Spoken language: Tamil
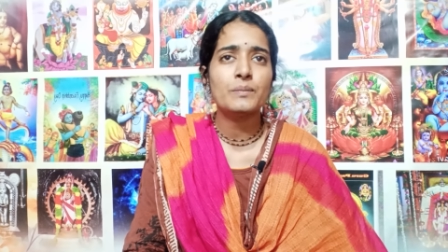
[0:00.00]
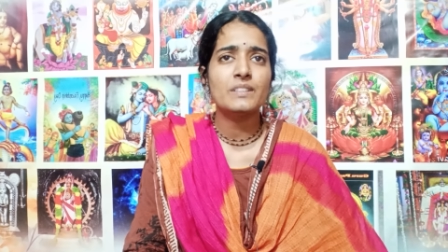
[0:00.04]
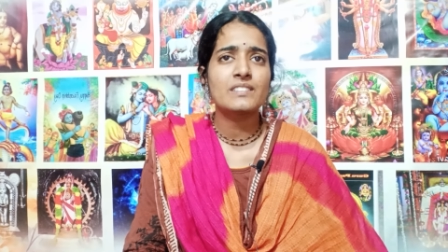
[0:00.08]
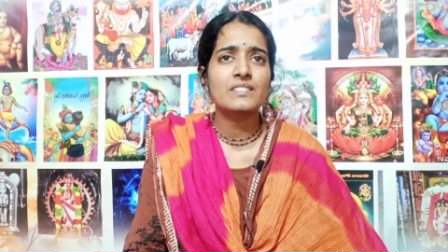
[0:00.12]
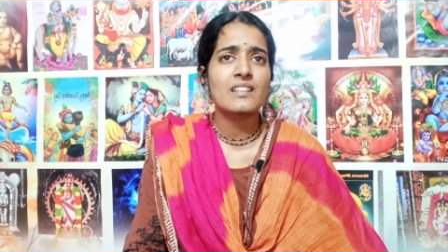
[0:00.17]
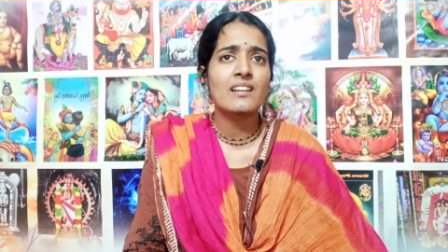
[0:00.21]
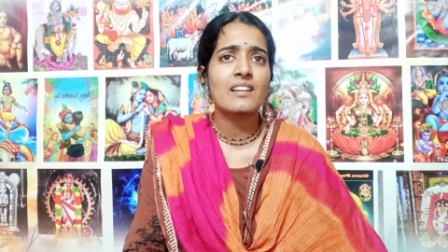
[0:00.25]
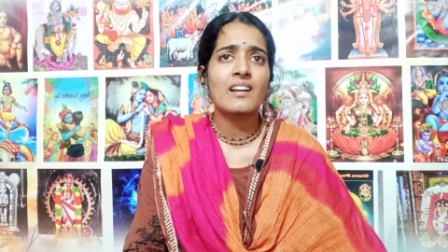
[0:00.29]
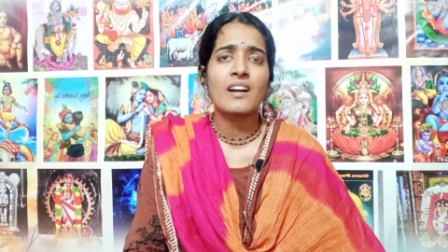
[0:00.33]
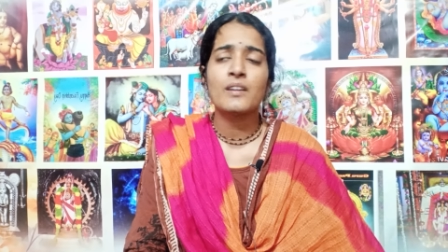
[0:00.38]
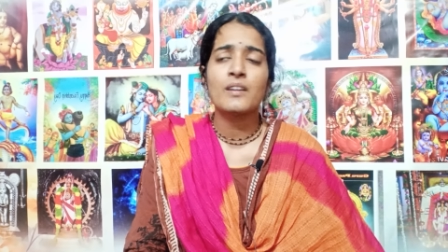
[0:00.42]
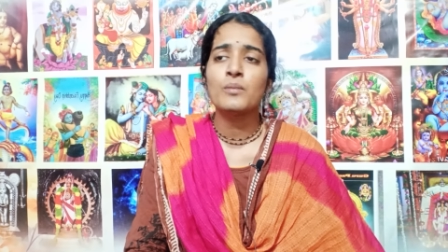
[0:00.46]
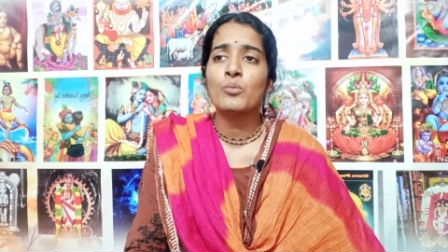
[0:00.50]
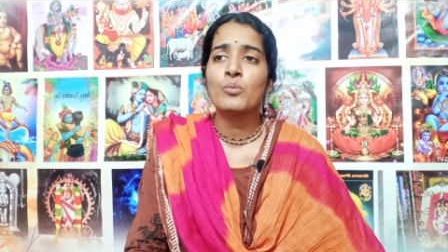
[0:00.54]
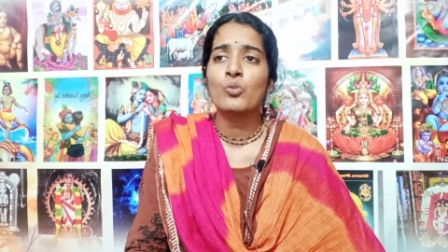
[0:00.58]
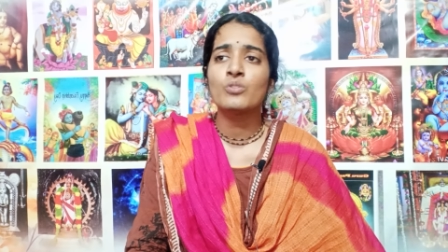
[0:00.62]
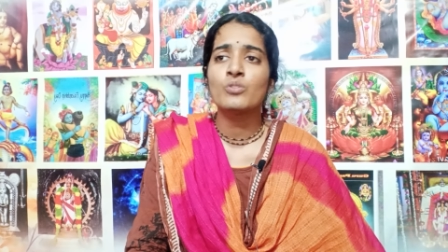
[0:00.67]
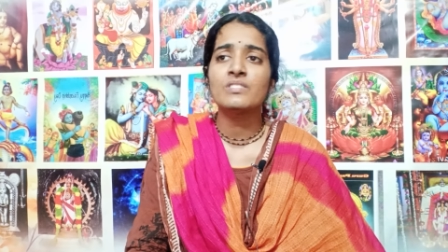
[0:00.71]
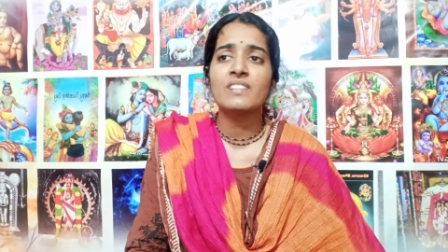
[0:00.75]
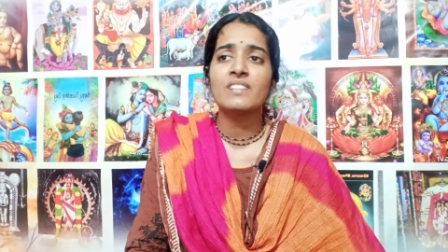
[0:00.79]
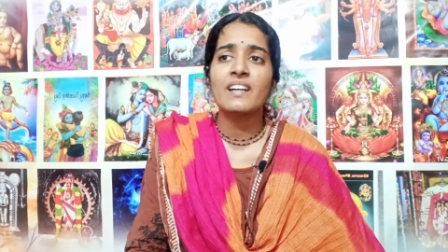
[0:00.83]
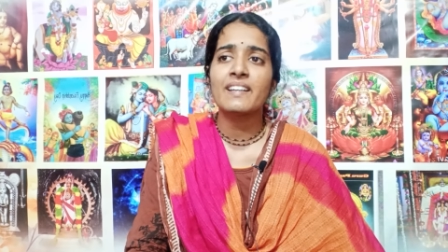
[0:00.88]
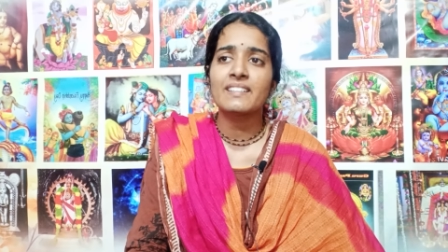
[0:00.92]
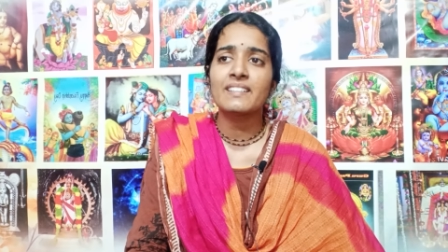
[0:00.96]
இத்தனை காலம்
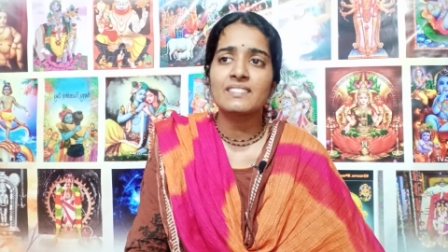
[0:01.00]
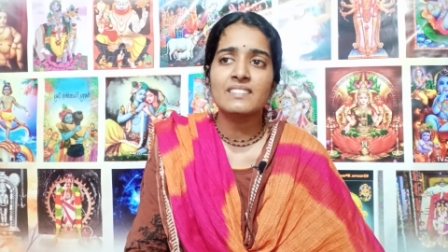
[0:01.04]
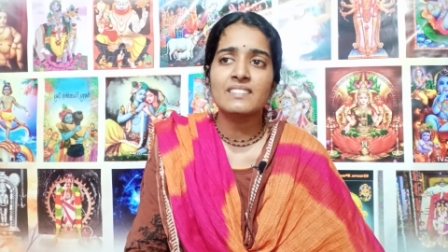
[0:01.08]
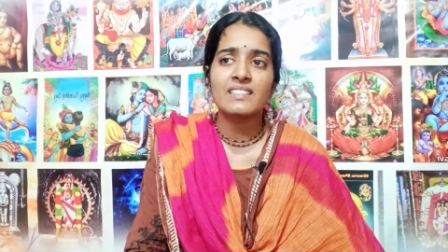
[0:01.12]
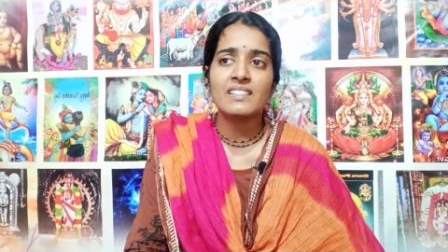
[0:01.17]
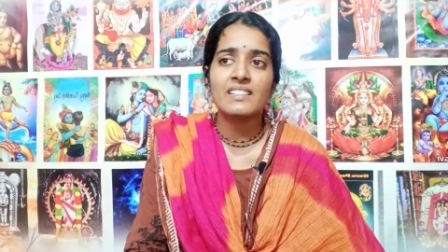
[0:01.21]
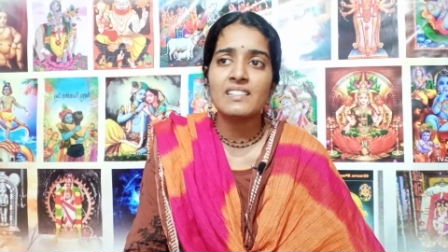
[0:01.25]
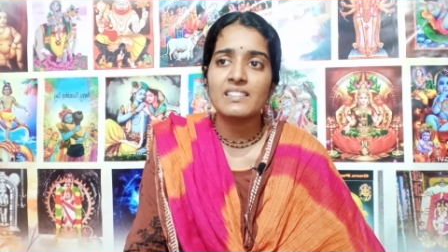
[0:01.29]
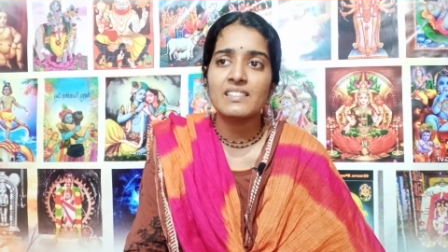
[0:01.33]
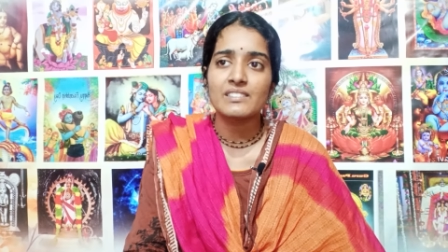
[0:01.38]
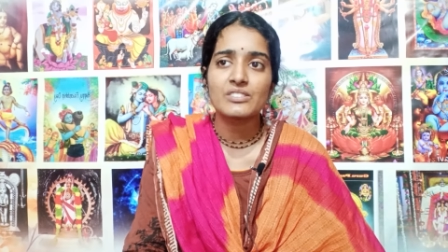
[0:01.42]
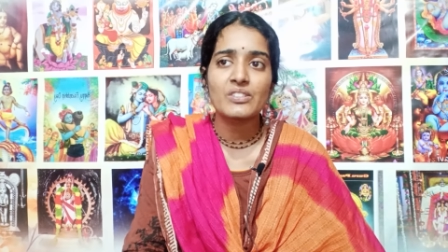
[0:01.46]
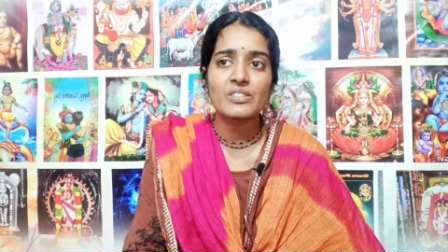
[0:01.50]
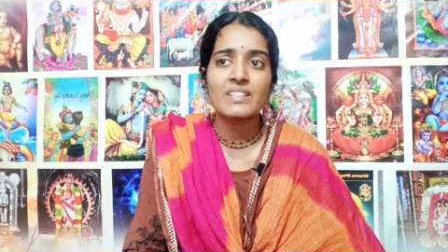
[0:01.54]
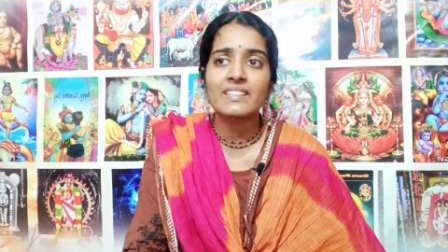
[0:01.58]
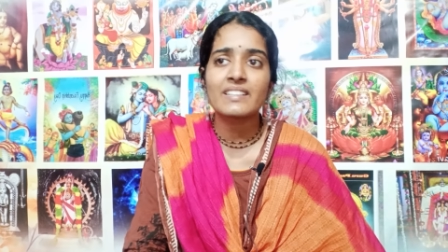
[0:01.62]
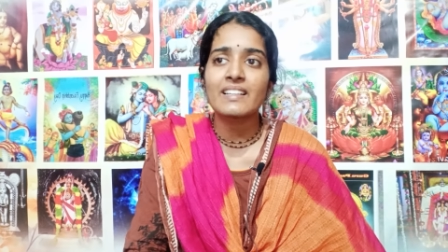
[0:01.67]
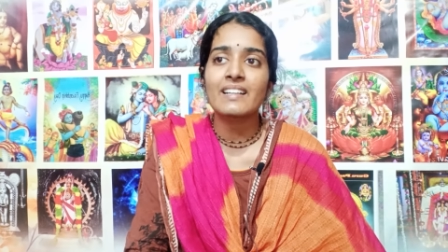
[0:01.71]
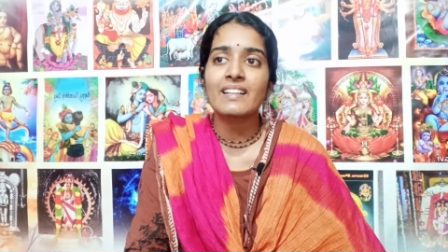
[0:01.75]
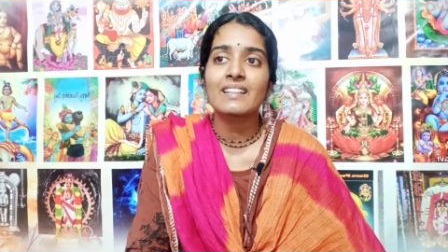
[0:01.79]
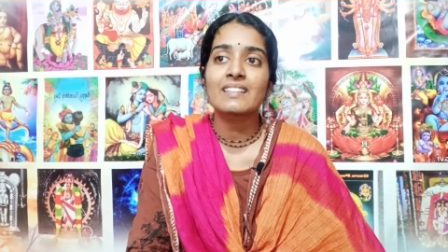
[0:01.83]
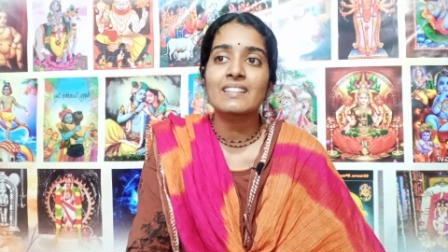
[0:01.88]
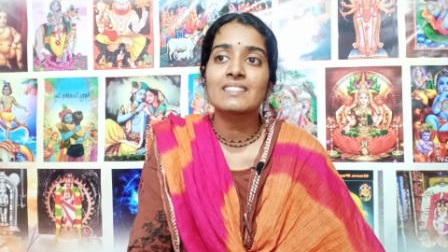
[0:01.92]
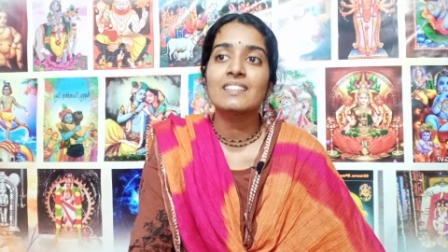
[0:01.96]
ஓந்தா இருந்தள் சொல்லி
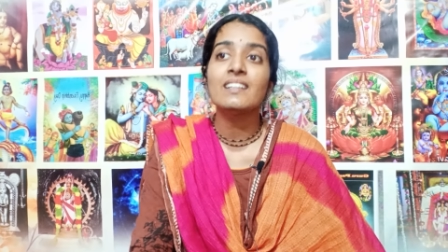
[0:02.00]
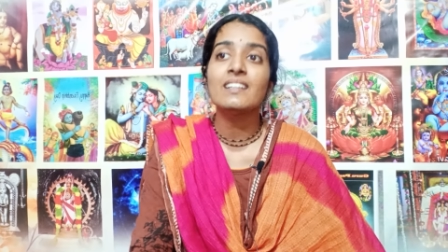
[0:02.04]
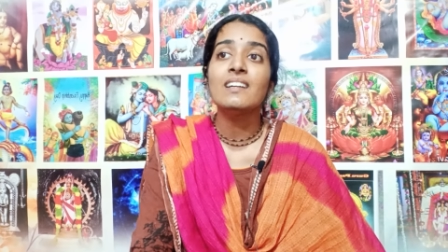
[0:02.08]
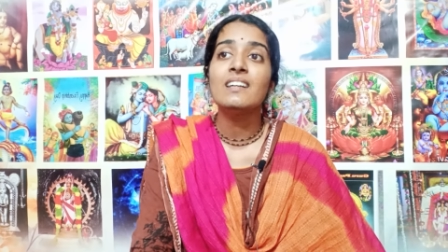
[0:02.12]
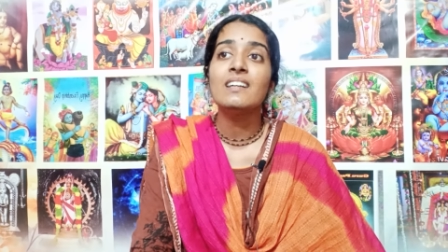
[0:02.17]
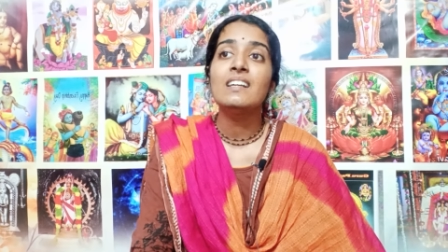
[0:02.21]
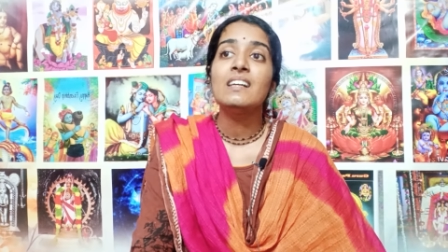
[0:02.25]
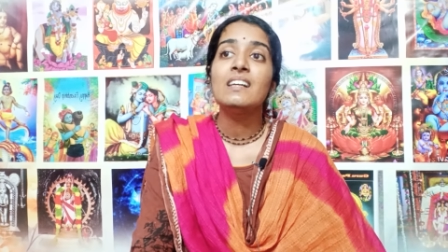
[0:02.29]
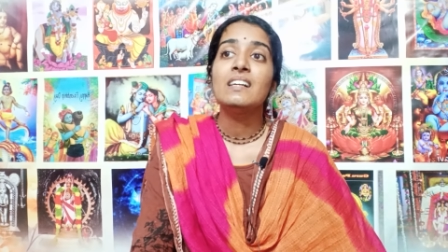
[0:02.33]
கேட்குறத